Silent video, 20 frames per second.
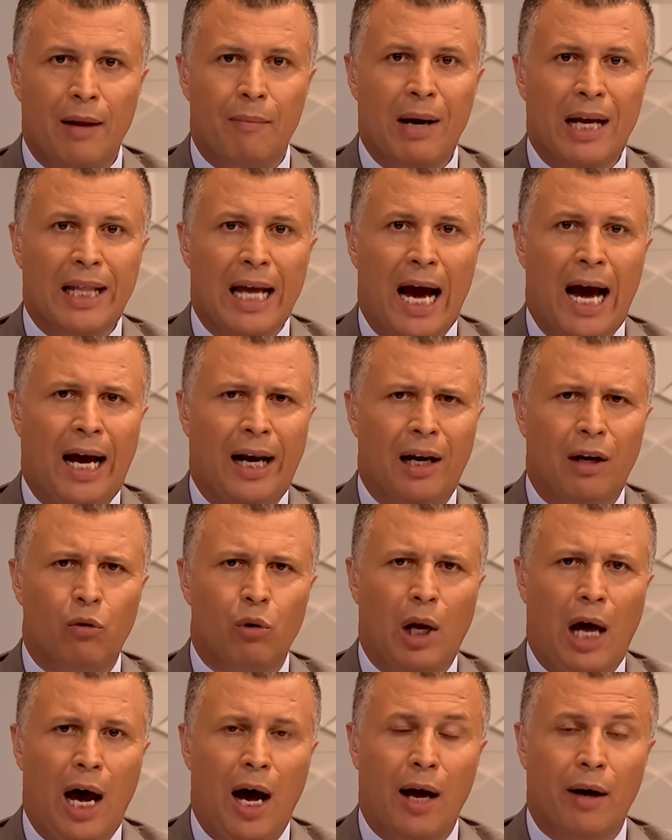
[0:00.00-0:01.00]
لماذا
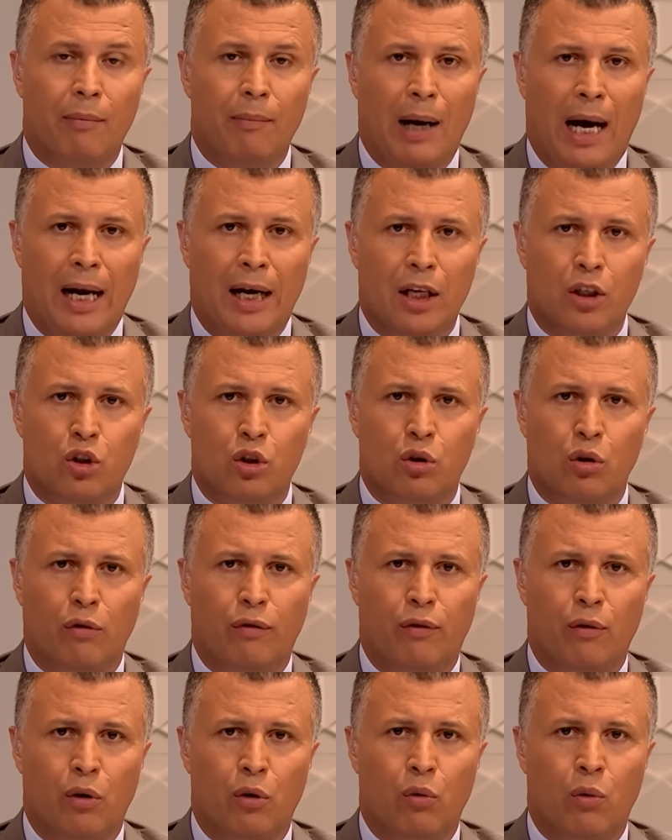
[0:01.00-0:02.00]
أعلنوا الحرب على
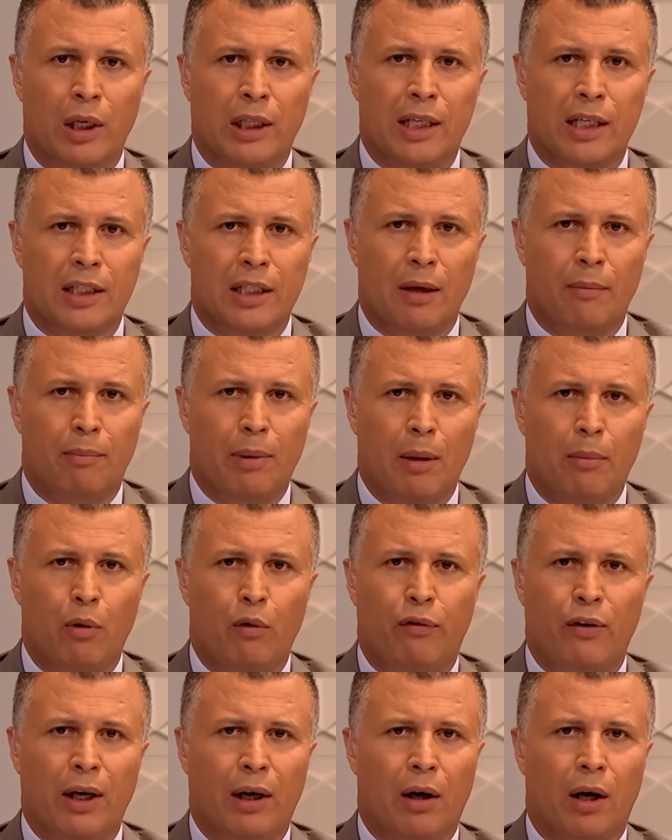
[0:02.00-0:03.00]
السفن
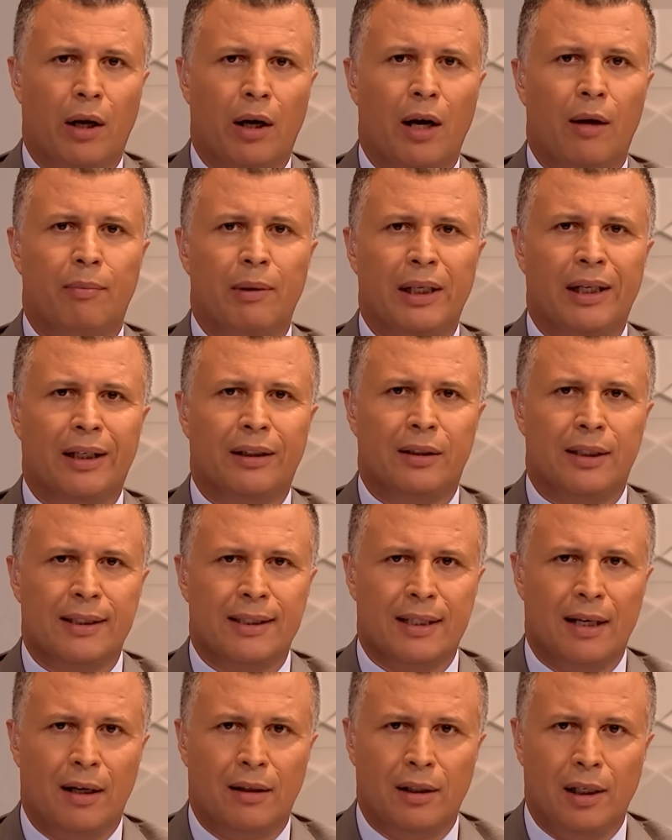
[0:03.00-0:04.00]
وتسببوا في خراب
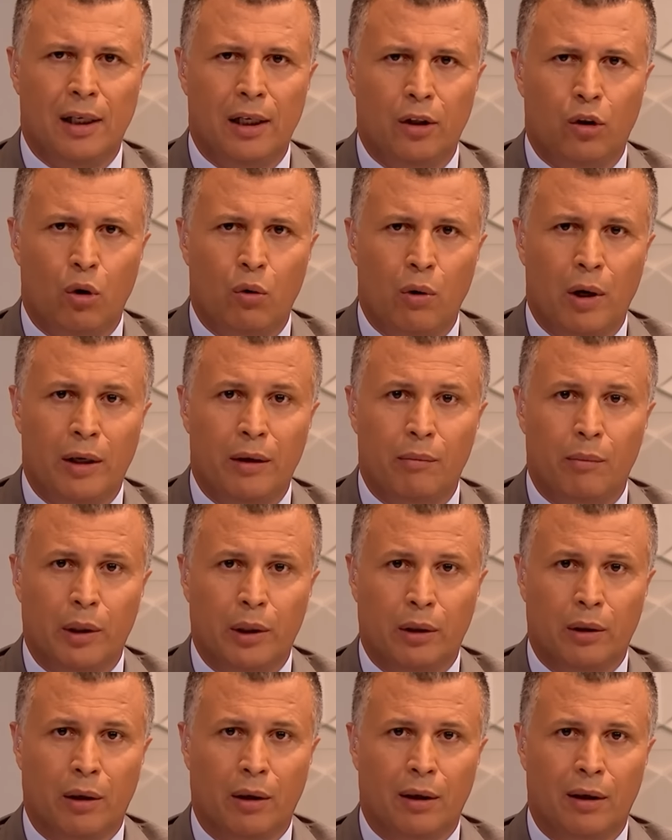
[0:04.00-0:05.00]
اقتصادي لدول
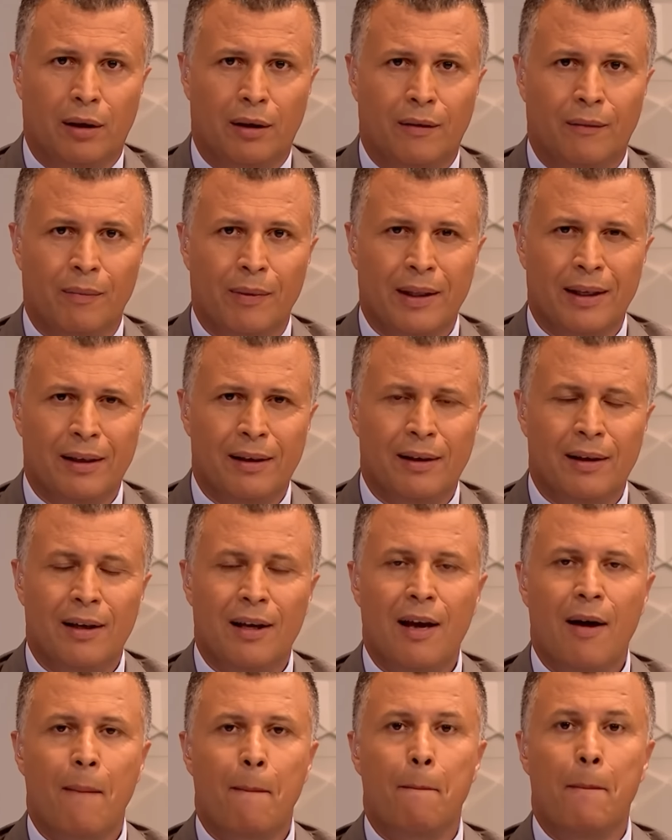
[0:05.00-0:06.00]
المنطقة
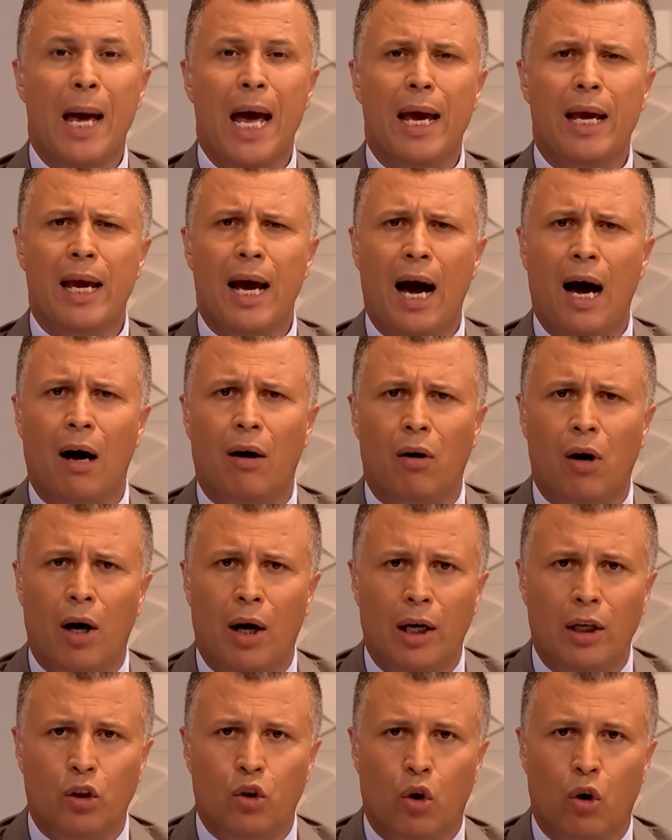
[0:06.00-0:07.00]
ما هي
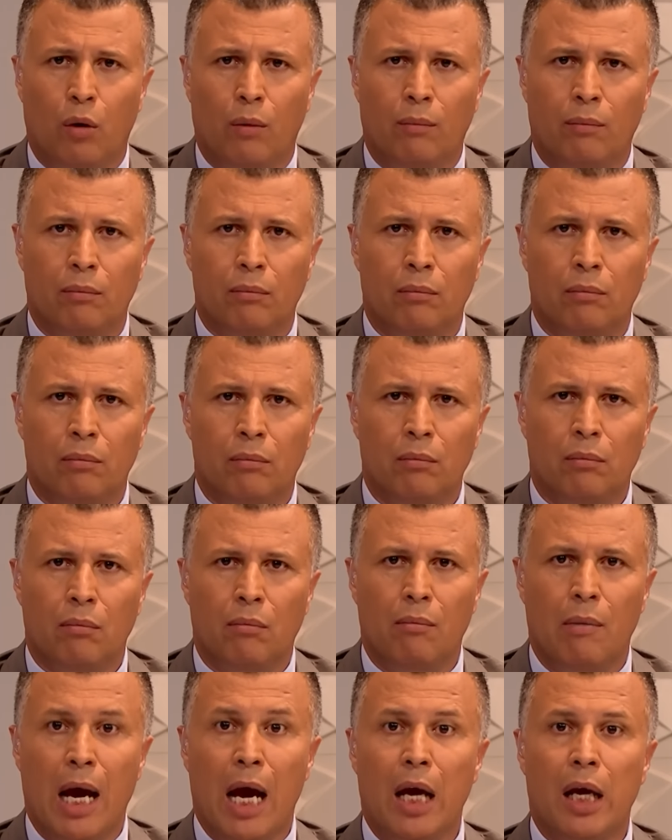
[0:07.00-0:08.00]
عقائدهم
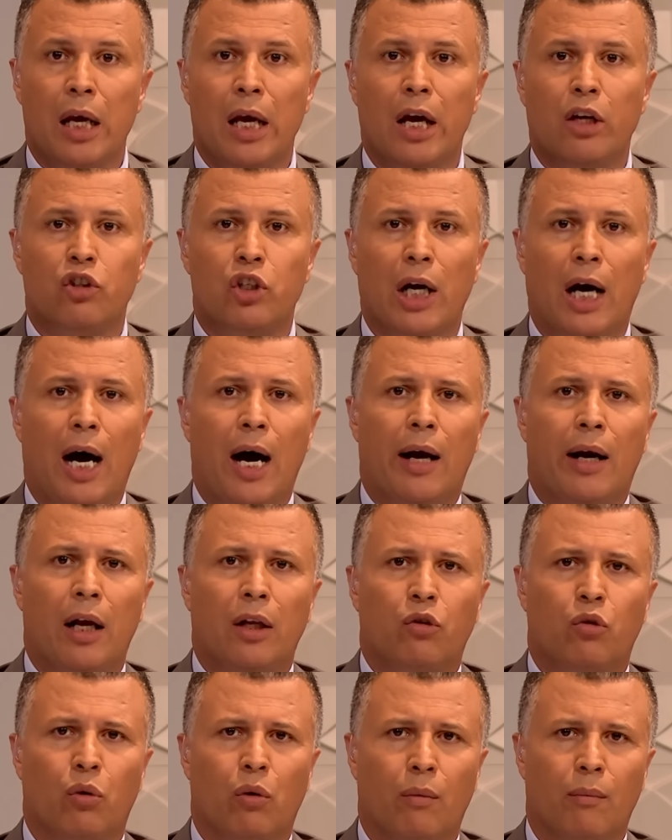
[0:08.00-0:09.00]
ما هي
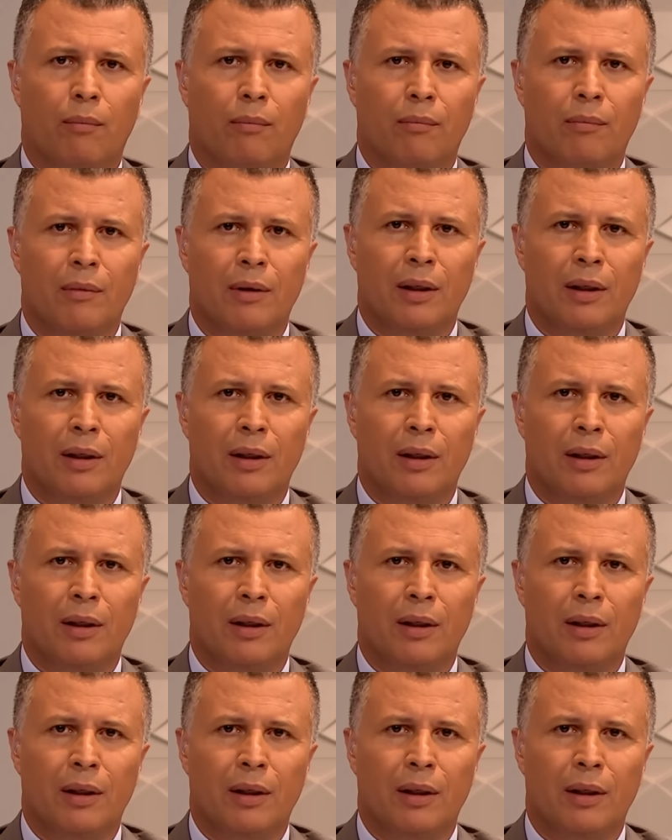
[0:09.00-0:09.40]
شعاراتهم